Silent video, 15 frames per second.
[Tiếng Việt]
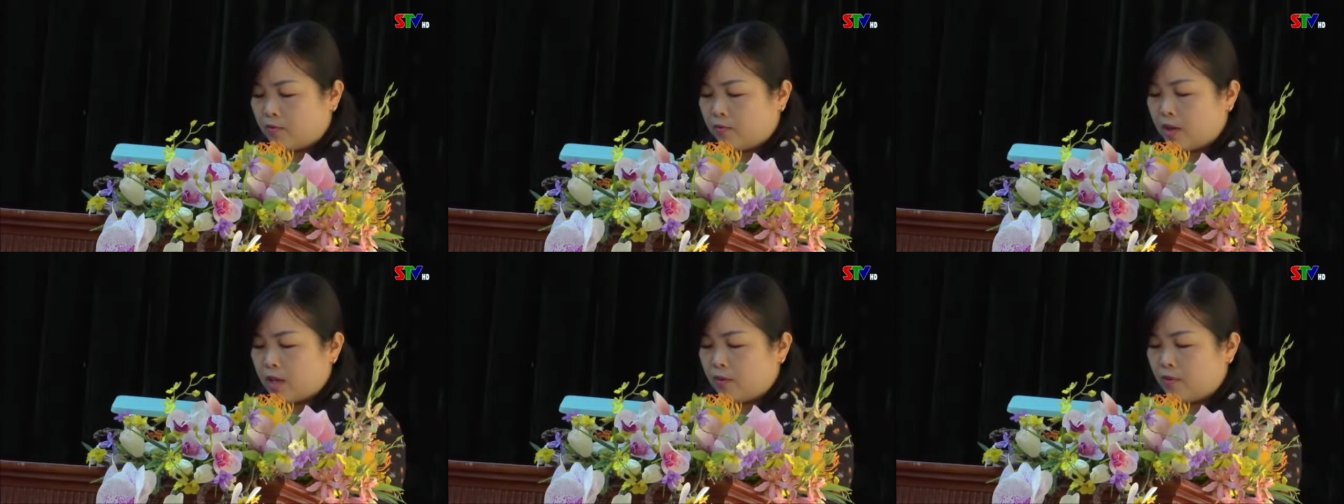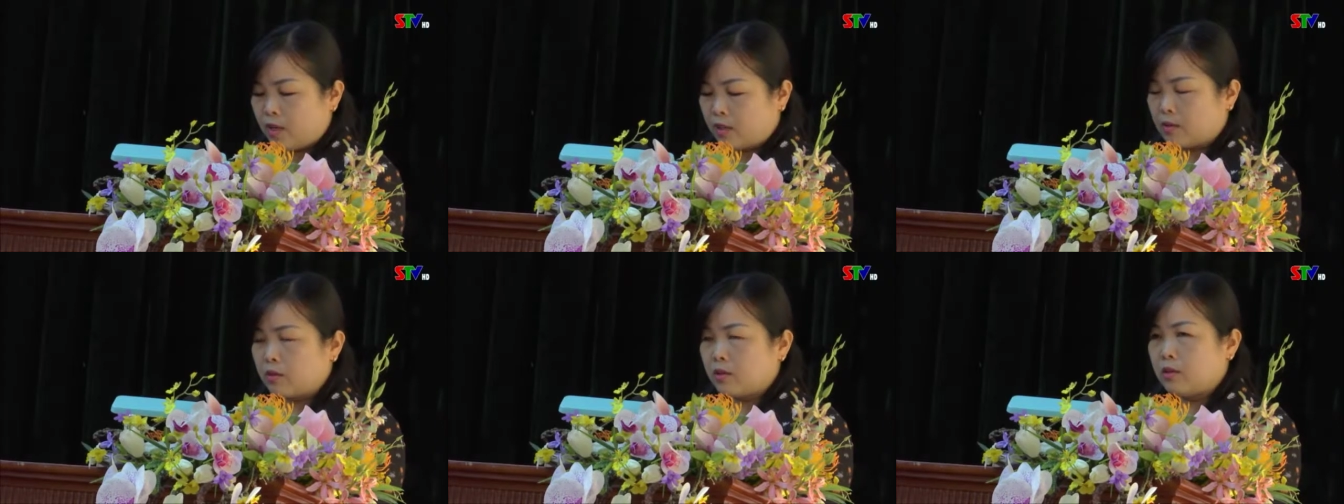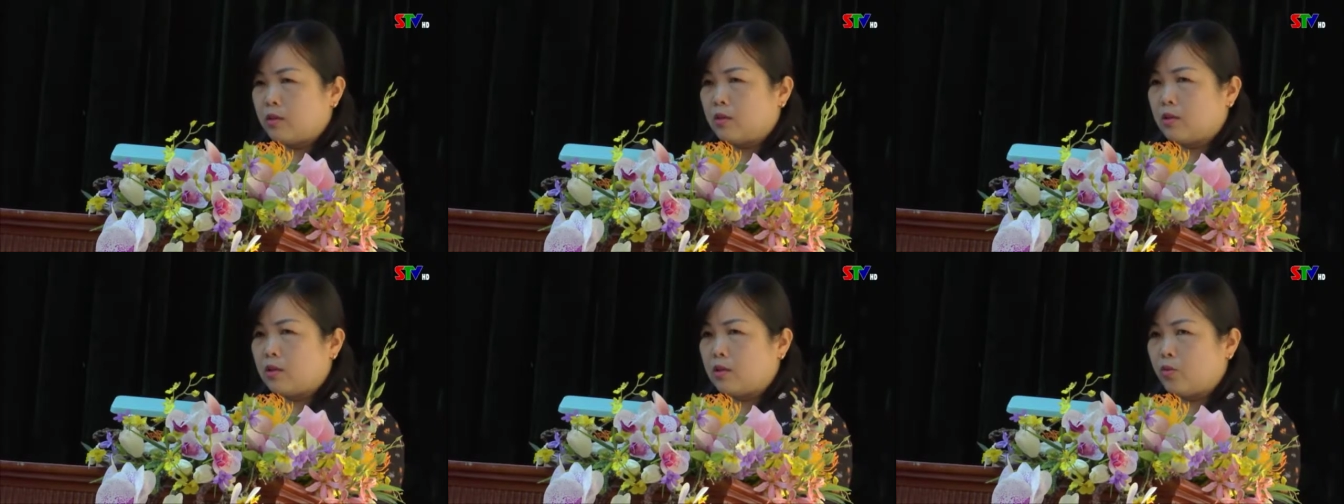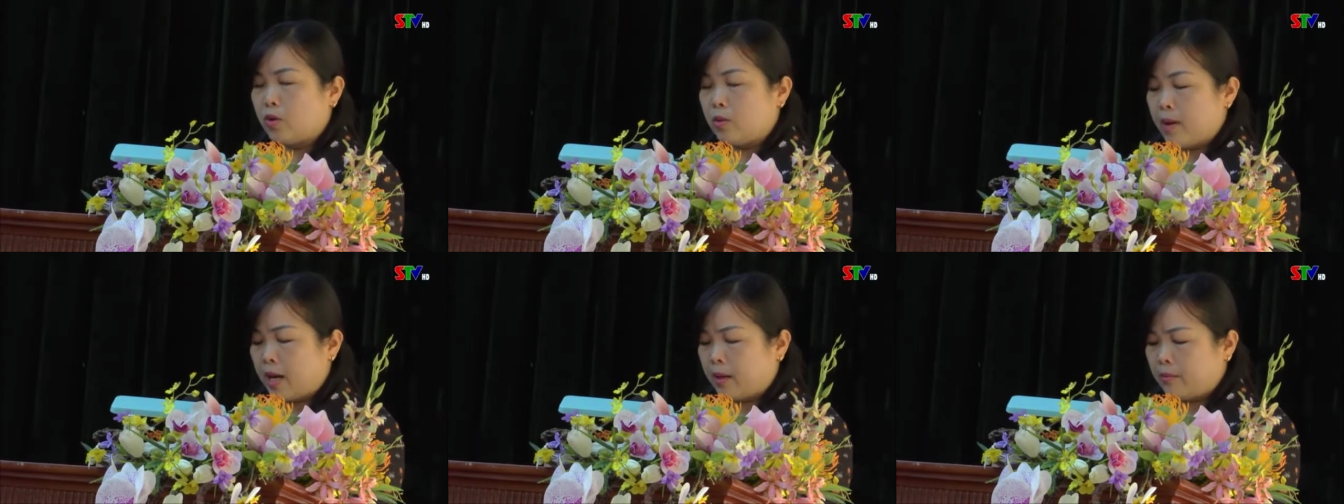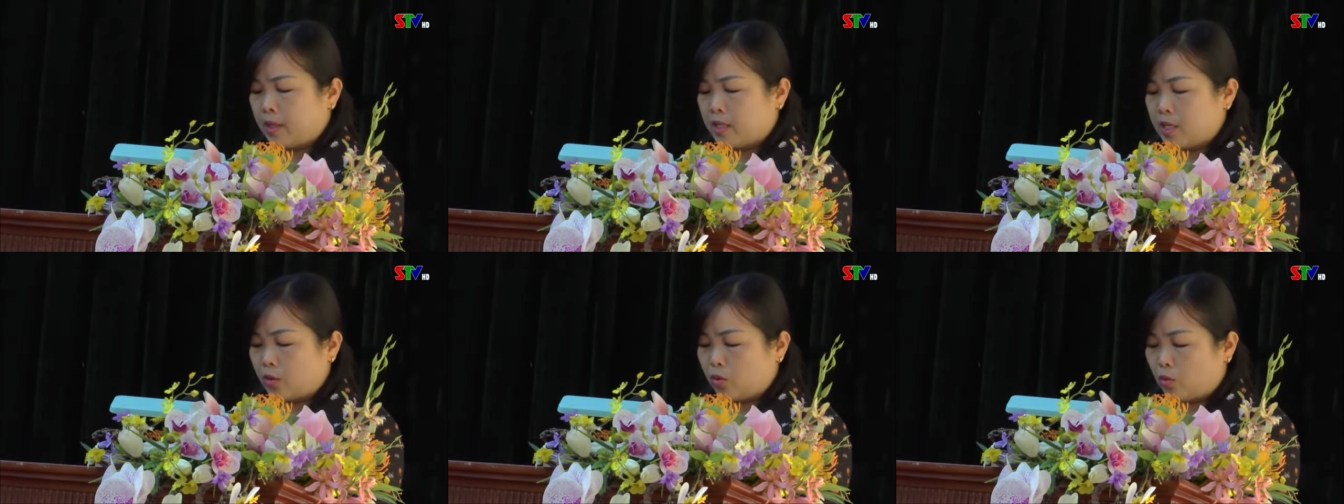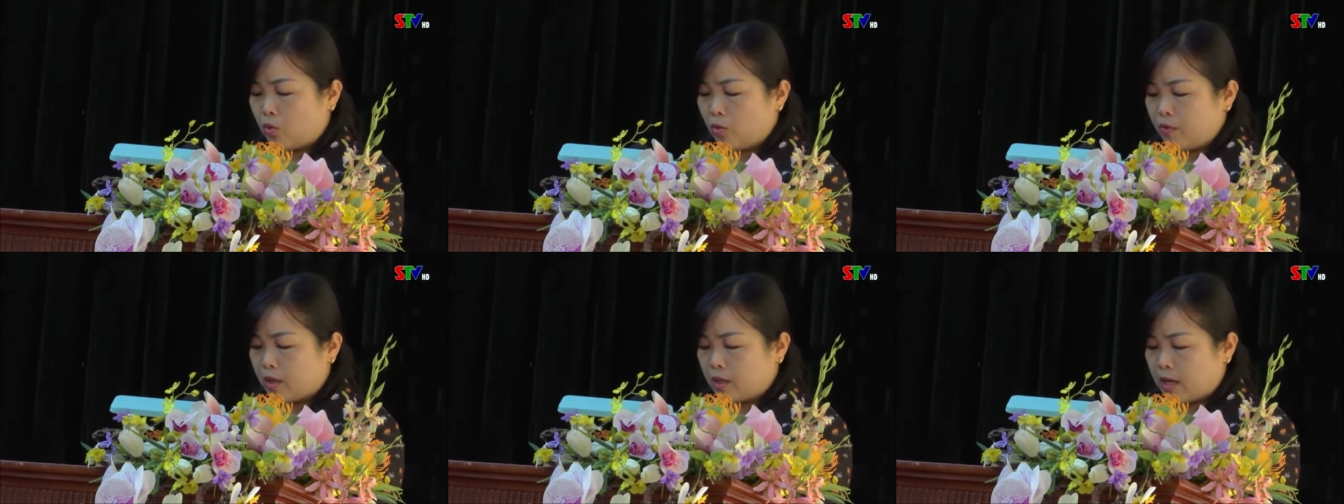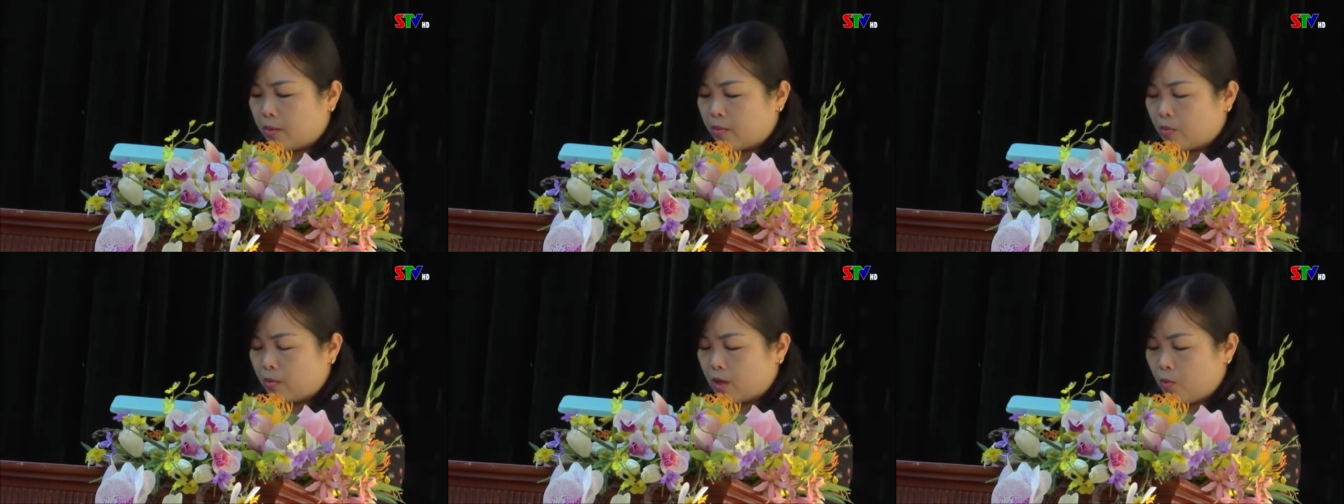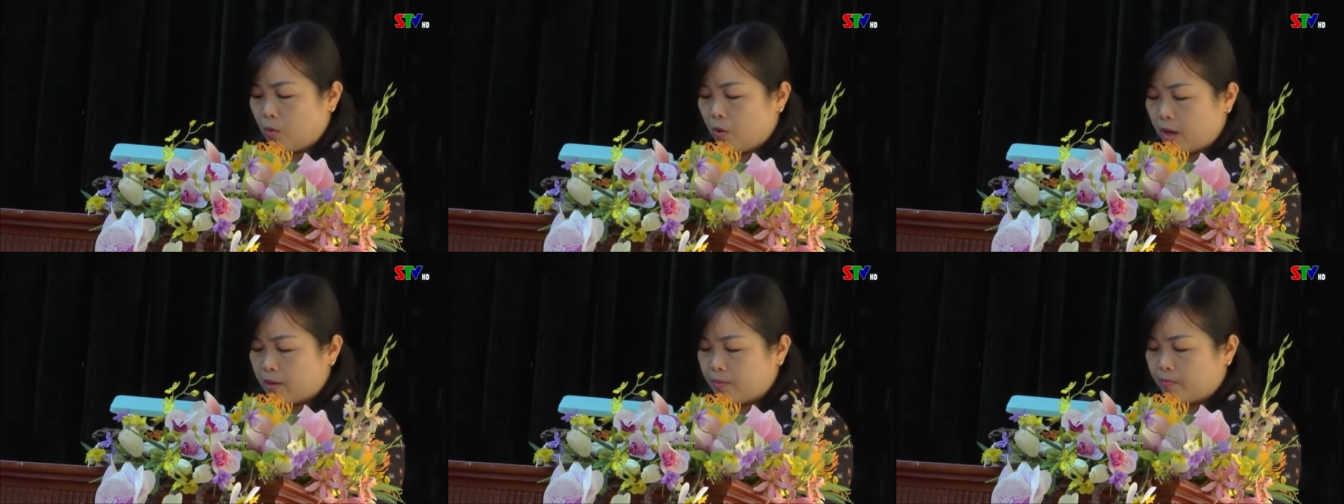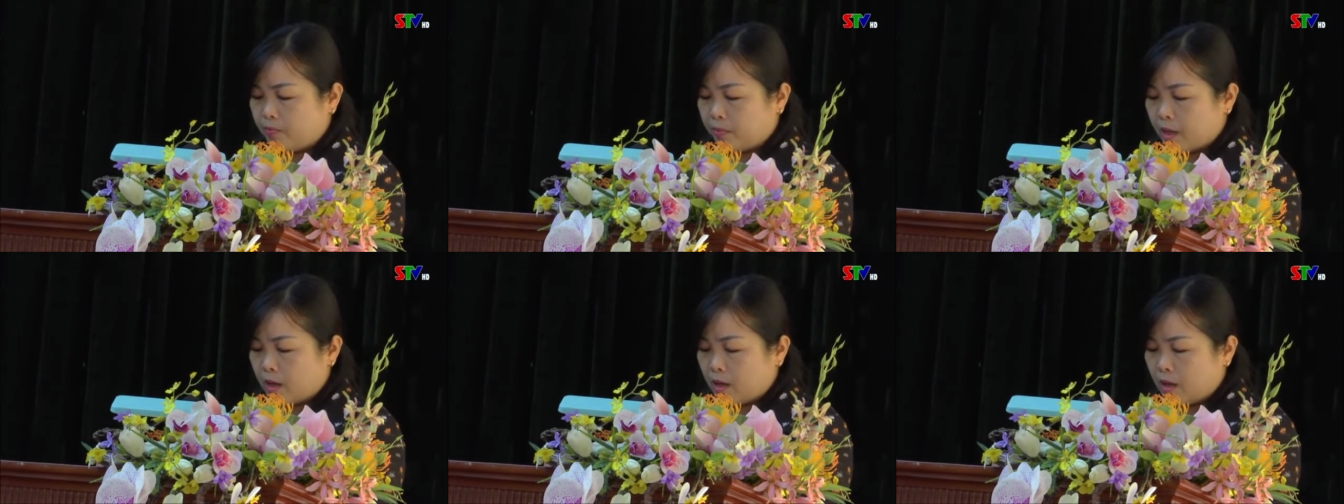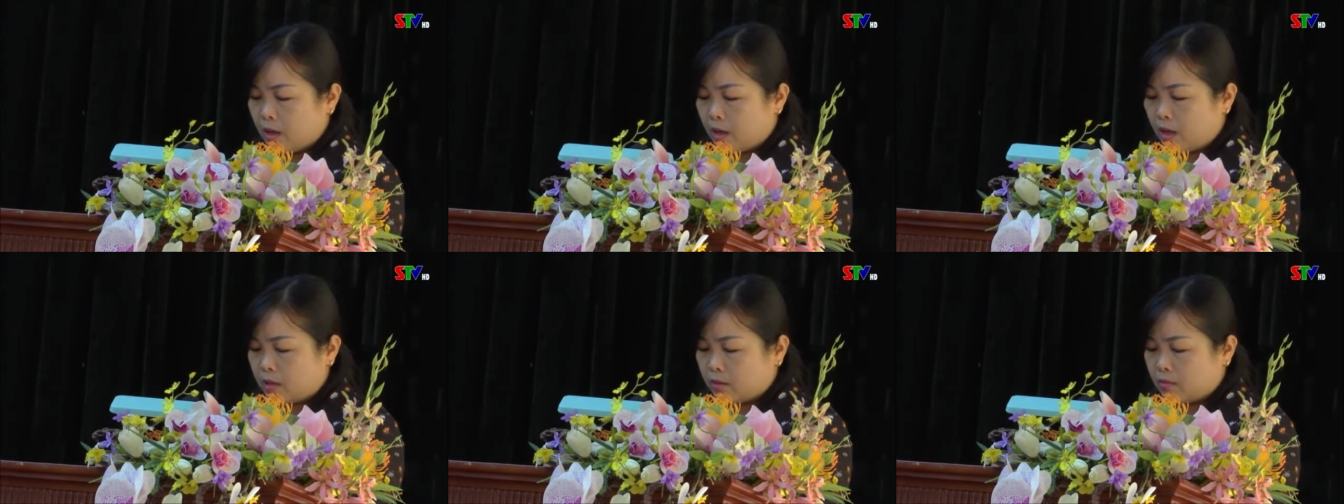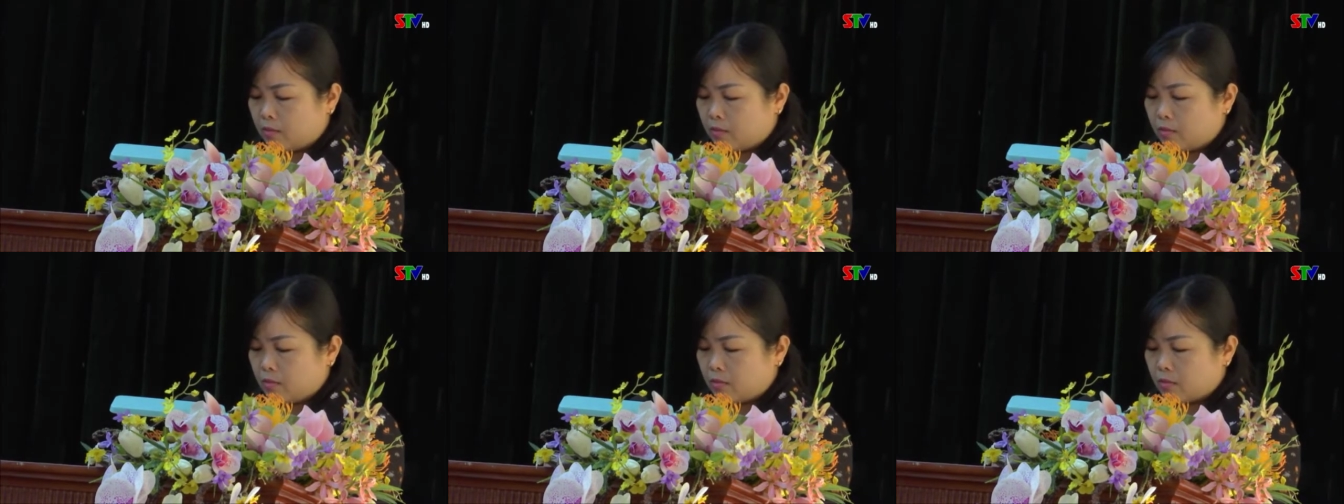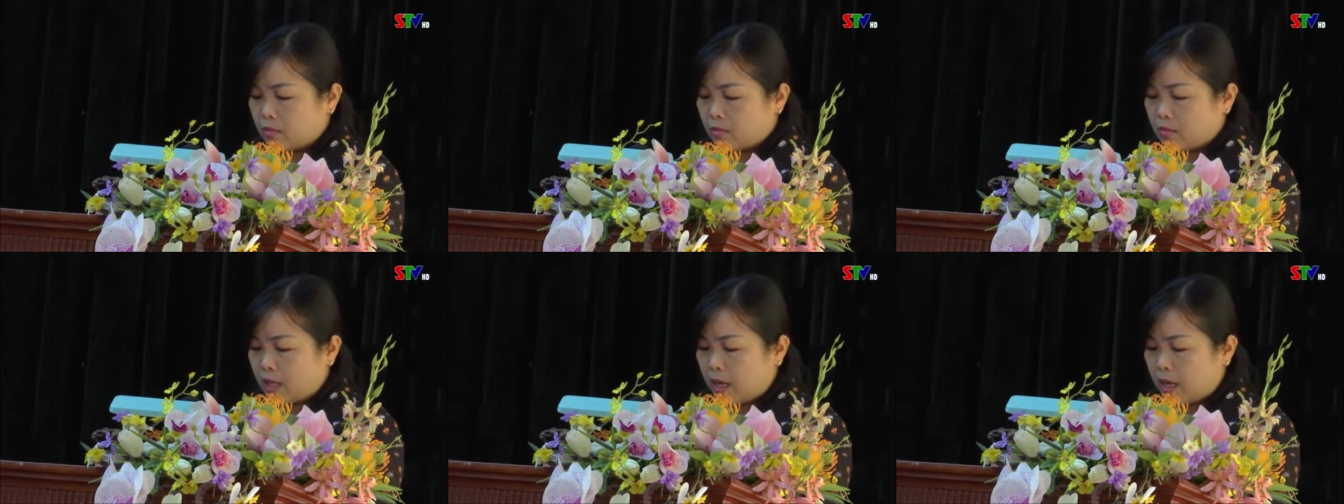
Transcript: Hội đồng Nhân dân các xã thị trấn, nhiệm kỳ 2021-2026. Huyện Thuận Châu